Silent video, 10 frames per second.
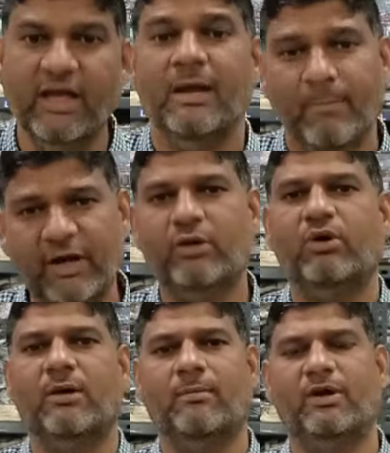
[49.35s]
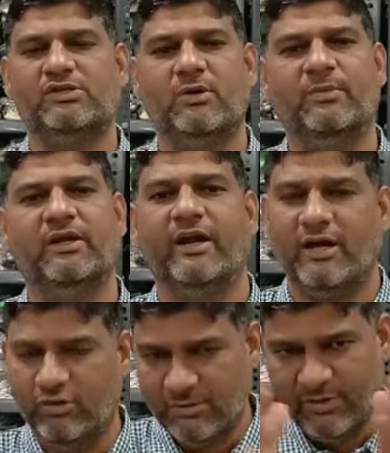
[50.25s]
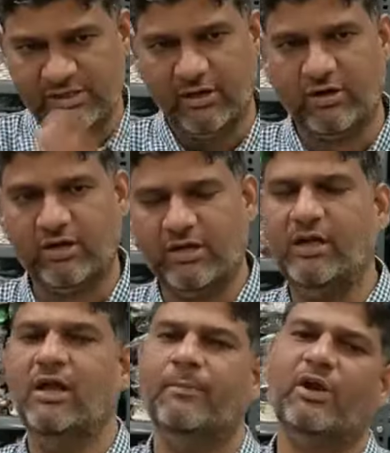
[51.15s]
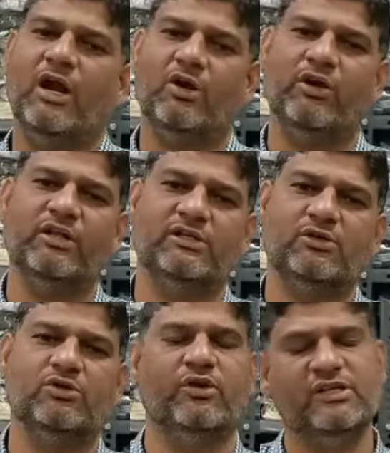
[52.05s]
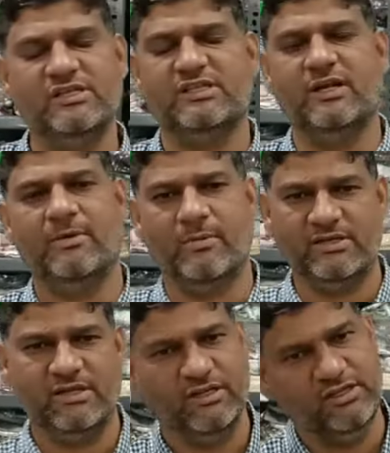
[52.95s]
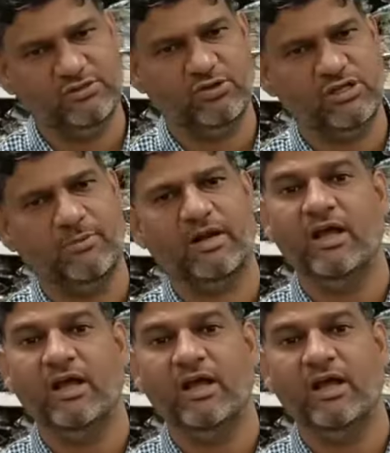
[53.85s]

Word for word: మెట్టు కూడా బస్ స్టాప్ దిగండి అక్కడ నుంచి మిర్జాల్ కూడాకి మీరు ఆటో అయినా తీసుకోవచ్చు కూడా సిక్స్టీ నెంబర్ బస్ అయినా తీసుకోవచ్చు అనమాట